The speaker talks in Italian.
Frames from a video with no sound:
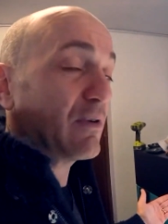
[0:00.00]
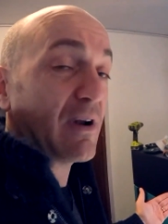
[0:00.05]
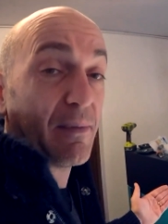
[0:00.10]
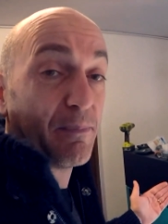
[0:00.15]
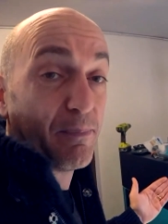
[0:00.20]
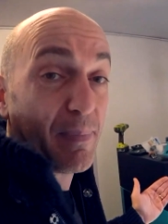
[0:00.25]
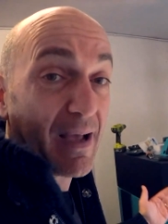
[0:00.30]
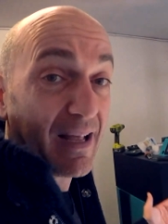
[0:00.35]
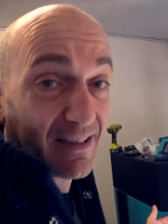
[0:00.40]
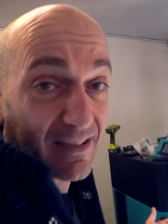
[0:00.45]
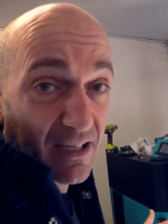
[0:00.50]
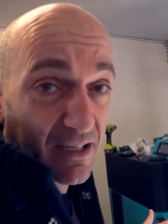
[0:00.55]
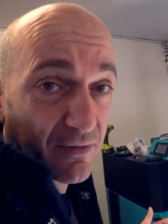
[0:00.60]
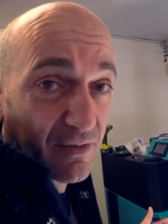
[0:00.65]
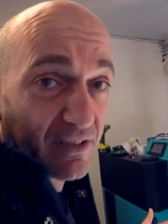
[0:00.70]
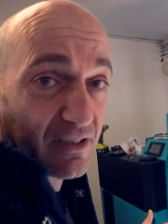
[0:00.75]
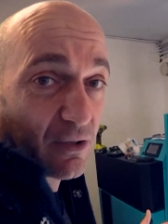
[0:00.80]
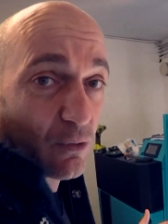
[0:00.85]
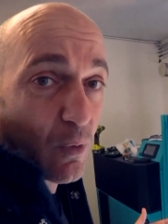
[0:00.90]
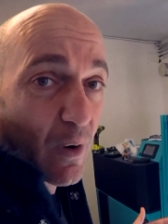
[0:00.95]
una Peltec
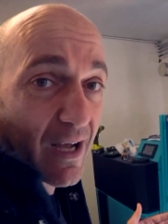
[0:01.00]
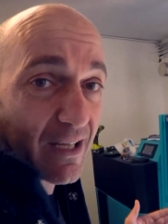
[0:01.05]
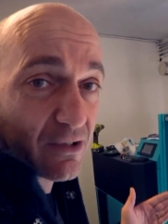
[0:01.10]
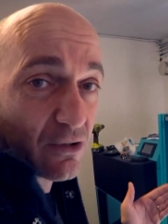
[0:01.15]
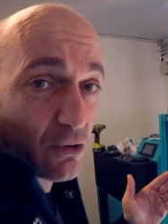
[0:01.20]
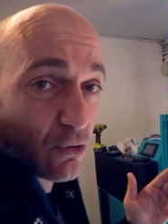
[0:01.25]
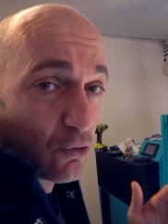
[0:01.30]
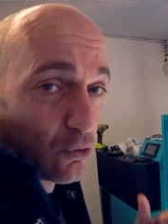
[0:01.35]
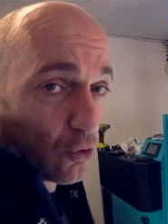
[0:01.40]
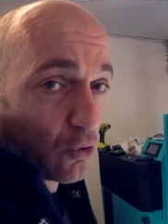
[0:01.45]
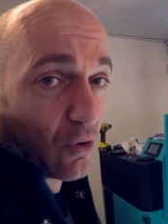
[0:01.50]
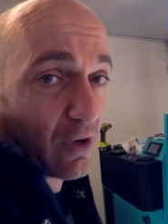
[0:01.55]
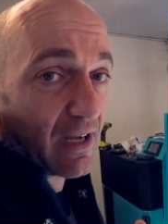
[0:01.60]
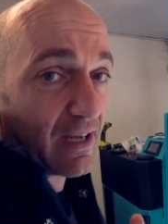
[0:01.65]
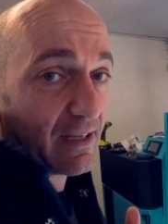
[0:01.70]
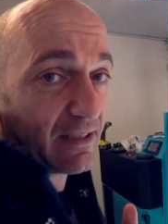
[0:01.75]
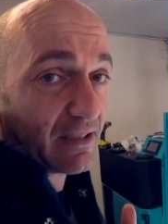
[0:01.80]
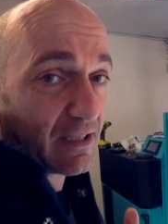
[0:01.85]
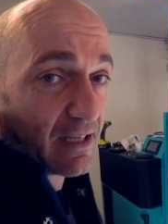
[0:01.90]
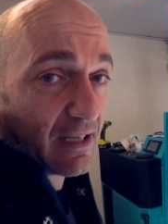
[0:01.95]
24 con
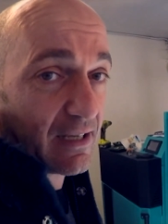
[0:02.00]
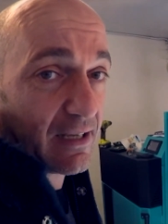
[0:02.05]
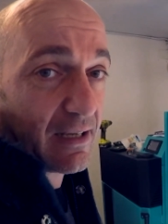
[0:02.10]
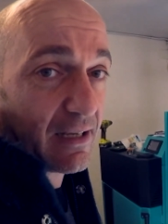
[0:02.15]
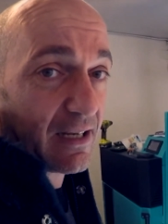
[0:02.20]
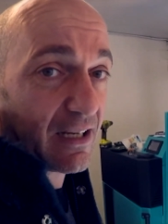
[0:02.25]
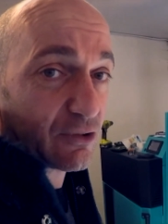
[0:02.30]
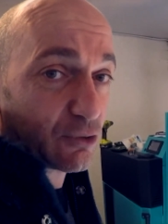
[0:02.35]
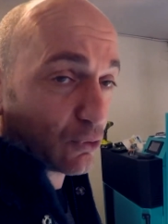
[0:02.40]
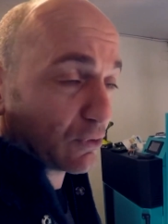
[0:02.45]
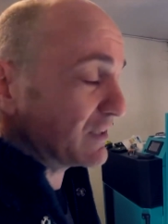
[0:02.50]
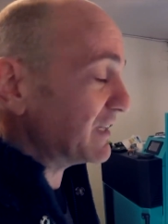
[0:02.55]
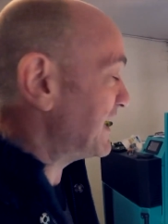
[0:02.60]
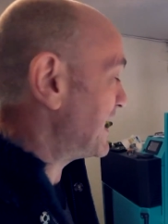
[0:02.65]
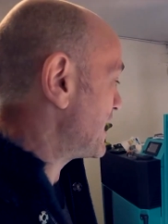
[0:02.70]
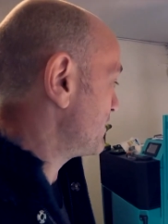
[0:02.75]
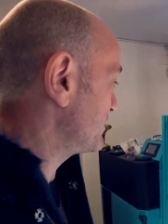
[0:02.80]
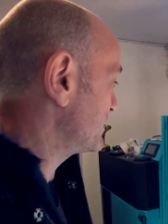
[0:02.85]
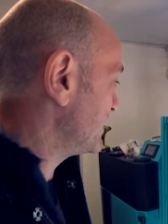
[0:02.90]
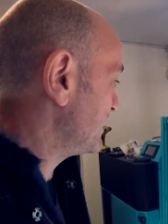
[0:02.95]
eh, la sonda
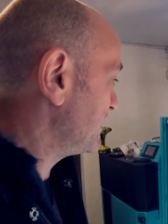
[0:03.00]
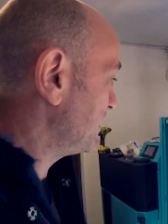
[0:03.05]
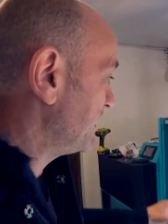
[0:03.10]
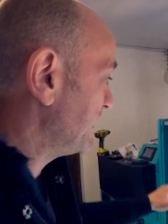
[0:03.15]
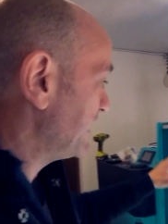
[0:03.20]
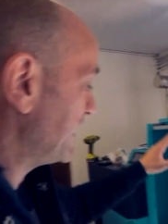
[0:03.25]
lambda